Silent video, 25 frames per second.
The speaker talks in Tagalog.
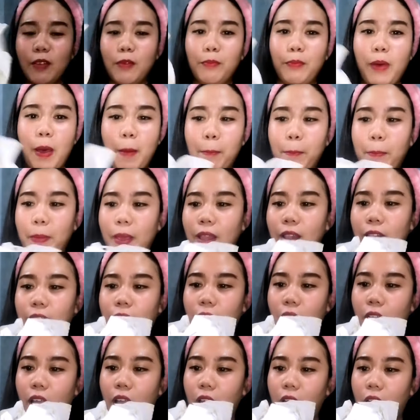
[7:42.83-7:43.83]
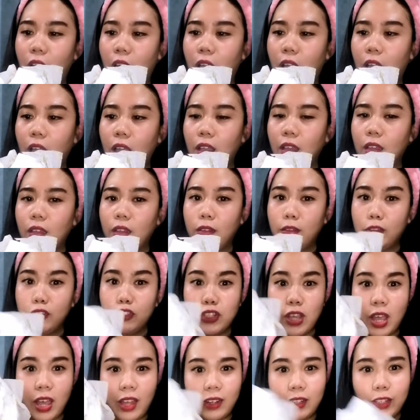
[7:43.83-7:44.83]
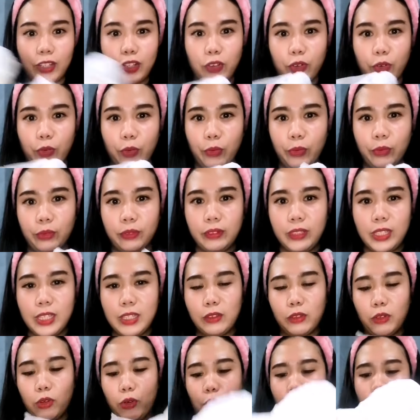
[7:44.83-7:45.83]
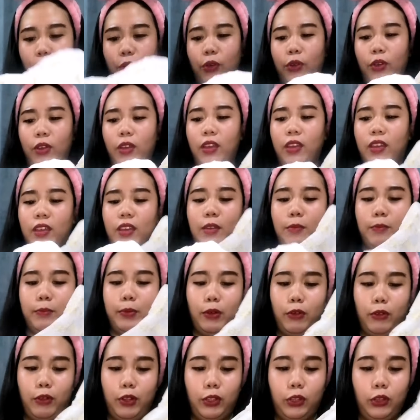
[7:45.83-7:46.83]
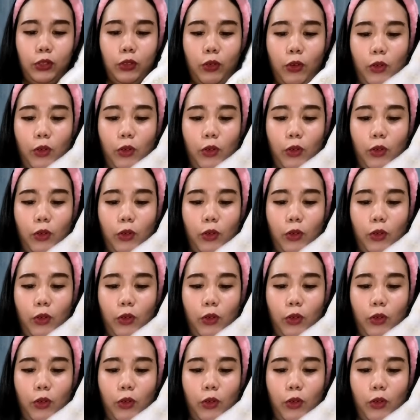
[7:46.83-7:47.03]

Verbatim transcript: papel na dyaryo dito. Pero ito,